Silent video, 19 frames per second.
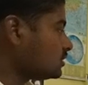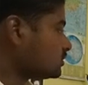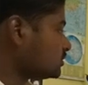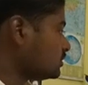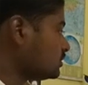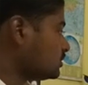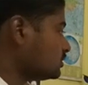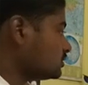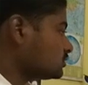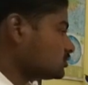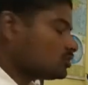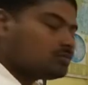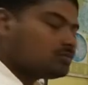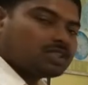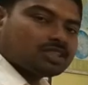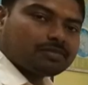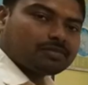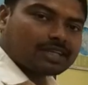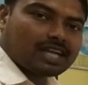तो दो
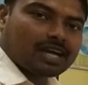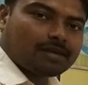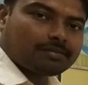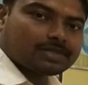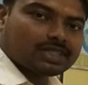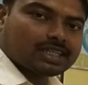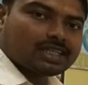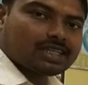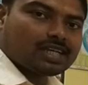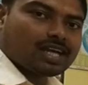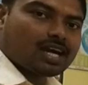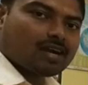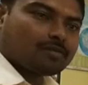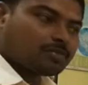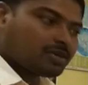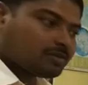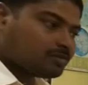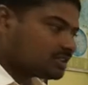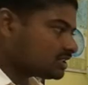मंथ पर्याप्त है
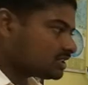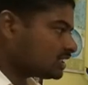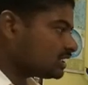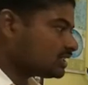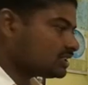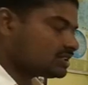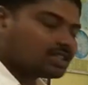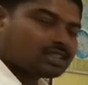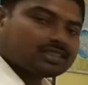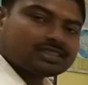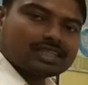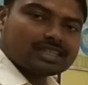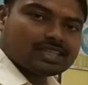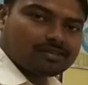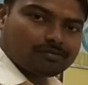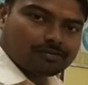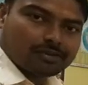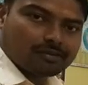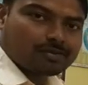आप अभी से डट
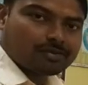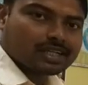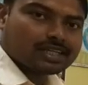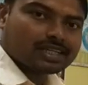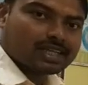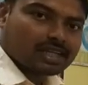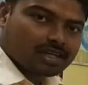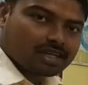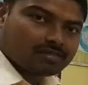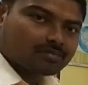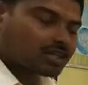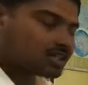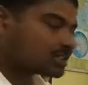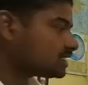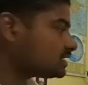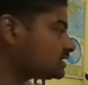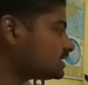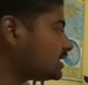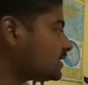जाइए फॉर्म आ गया है भर
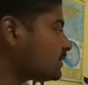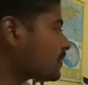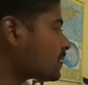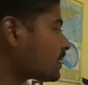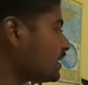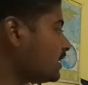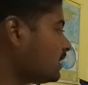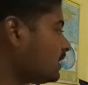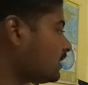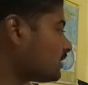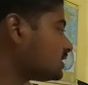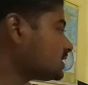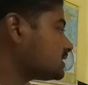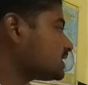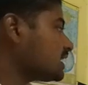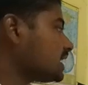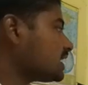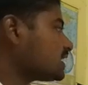दीजिए और इसके